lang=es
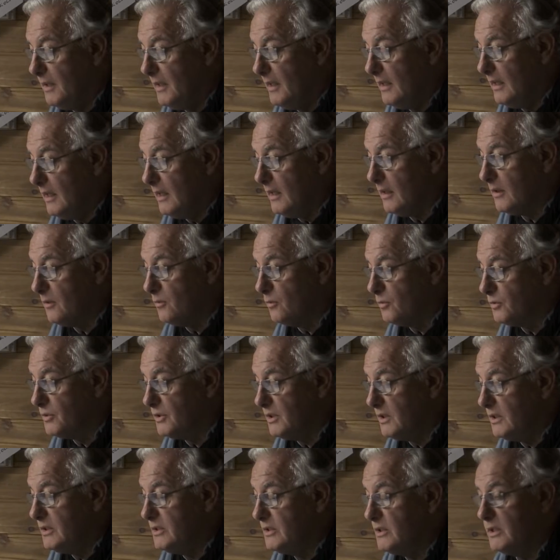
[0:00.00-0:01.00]
Vila,
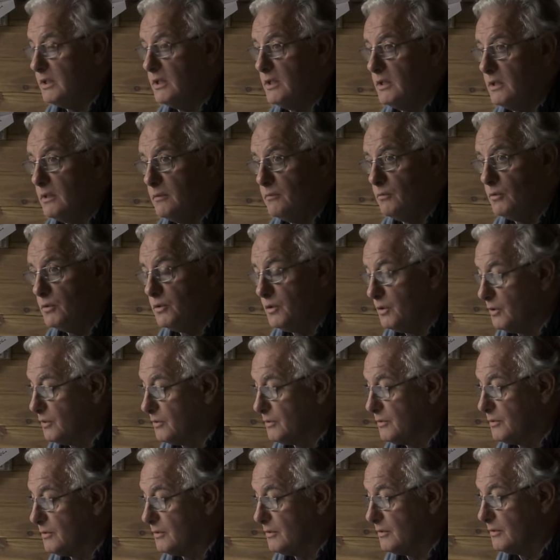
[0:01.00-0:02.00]
Cusiche y
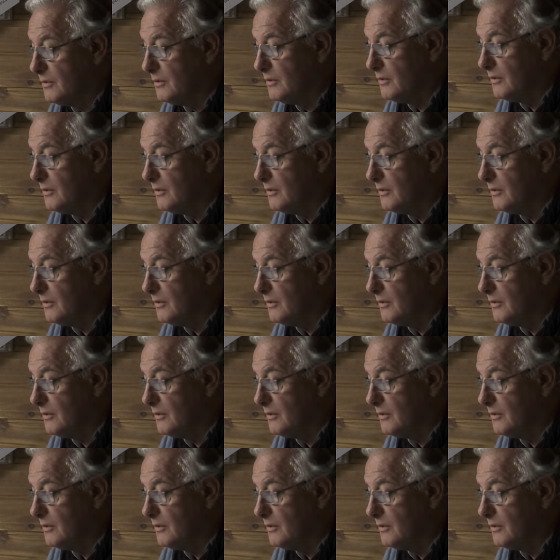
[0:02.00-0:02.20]
Muñoz.